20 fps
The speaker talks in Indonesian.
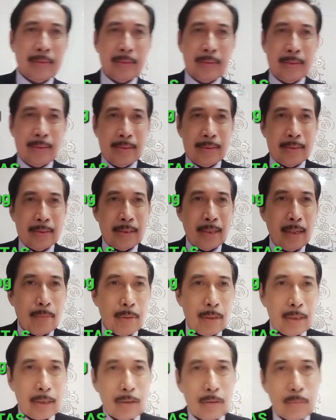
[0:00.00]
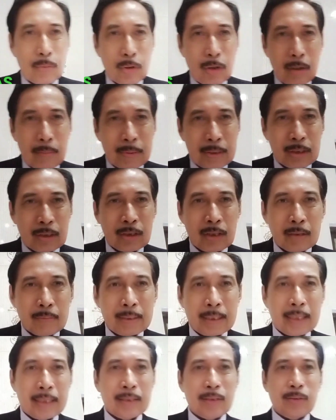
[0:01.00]
Assalamualaikum warahmatullahi
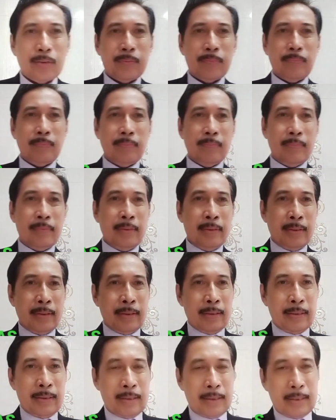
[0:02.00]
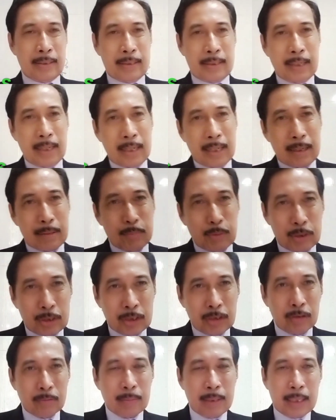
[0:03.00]
wabarakatuh. Saya Musni
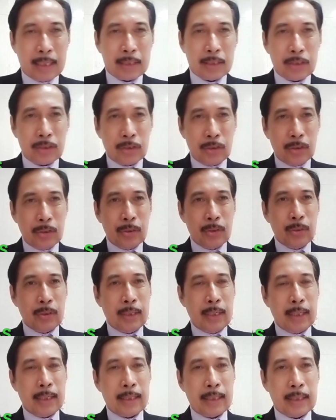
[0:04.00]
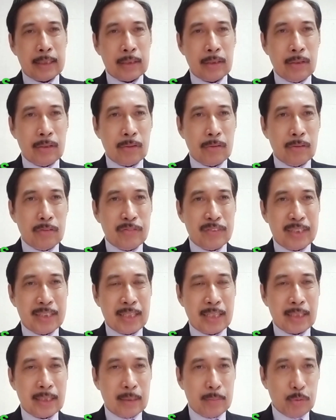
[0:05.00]
Umar, sosiolog dan rektor Universitas
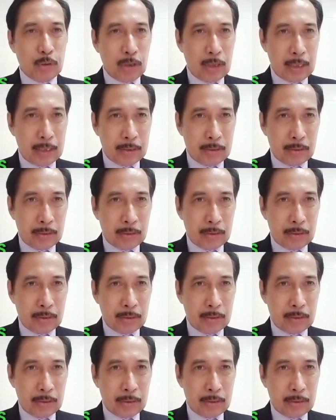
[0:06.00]
Ibn Khaldun.